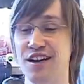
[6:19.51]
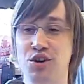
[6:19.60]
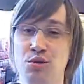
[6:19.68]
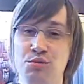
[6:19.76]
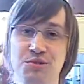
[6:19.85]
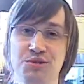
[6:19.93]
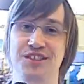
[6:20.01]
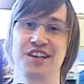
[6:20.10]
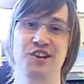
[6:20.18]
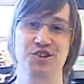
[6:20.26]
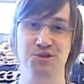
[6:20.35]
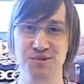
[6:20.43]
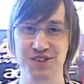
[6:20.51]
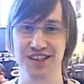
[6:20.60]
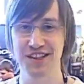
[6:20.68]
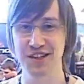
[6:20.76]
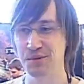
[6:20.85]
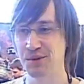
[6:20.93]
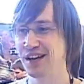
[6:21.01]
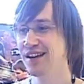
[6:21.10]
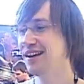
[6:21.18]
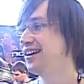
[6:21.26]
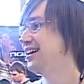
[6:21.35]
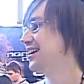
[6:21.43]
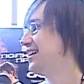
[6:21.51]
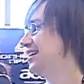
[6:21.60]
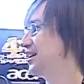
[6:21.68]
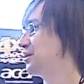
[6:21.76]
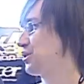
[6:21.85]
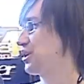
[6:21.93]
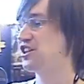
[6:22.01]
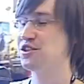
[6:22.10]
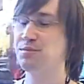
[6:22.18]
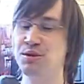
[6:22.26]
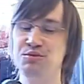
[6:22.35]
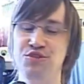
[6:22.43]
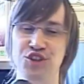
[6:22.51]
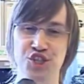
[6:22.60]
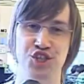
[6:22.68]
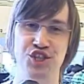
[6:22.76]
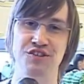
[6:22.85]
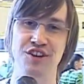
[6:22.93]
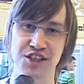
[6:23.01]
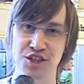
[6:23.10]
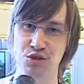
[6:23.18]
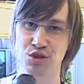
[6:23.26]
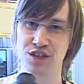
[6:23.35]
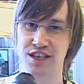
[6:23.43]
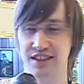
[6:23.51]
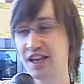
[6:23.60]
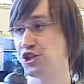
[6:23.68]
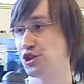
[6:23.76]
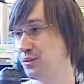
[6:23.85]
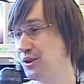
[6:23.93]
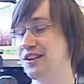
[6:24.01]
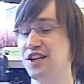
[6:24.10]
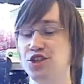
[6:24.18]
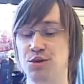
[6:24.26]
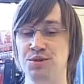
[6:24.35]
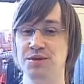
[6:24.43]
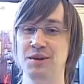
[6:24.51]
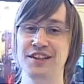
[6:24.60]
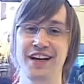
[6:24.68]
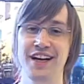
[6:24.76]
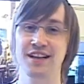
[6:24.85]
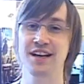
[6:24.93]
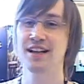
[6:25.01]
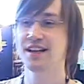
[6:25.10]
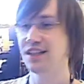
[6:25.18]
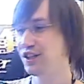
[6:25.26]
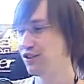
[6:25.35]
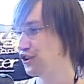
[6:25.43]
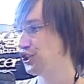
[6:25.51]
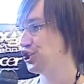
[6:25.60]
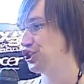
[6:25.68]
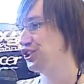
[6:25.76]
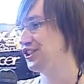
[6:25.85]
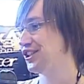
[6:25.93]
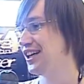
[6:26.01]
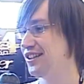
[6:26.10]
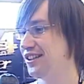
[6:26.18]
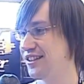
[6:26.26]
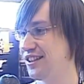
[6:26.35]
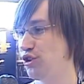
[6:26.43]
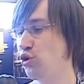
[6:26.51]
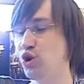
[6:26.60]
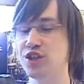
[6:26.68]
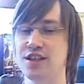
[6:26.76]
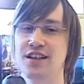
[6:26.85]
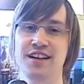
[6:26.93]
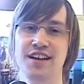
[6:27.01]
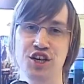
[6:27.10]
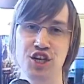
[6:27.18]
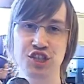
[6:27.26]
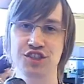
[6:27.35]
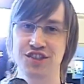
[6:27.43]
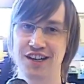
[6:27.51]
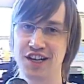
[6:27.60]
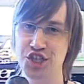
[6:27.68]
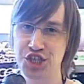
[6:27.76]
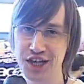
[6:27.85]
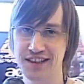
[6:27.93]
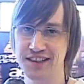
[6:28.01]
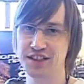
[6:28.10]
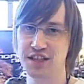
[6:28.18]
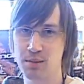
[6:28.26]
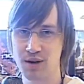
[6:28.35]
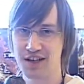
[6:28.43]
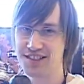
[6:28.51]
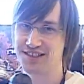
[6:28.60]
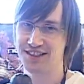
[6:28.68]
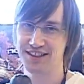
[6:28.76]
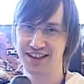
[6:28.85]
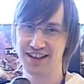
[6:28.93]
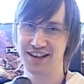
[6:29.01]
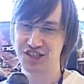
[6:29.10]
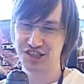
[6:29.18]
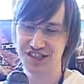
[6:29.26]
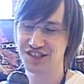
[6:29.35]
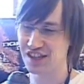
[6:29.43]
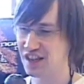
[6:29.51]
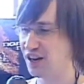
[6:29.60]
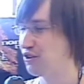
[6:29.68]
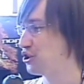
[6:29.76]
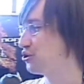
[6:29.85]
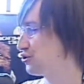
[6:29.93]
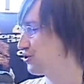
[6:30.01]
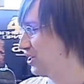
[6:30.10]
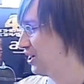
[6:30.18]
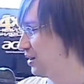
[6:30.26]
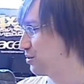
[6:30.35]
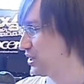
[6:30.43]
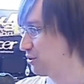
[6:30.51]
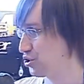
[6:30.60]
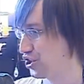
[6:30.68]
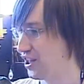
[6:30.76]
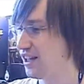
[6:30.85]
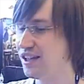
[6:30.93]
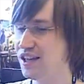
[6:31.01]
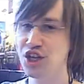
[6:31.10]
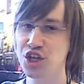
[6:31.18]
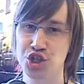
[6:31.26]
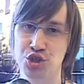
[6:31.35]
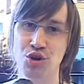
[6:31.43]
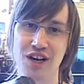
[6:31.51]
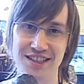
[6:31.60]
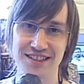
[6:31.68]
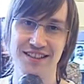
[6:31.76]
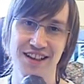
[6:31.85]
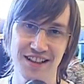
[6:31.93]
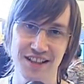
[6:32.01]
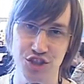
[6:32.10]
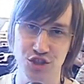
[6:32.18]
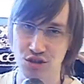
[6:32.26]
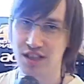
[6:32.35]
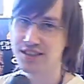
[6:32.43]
огромными сияющими стендами. А, прекрасно помню 2009 год, когда еще было на что посмотреть. И 2010 это год, когда кризис окончательно добрался до российской игровой индустрии, потому что что осталось, что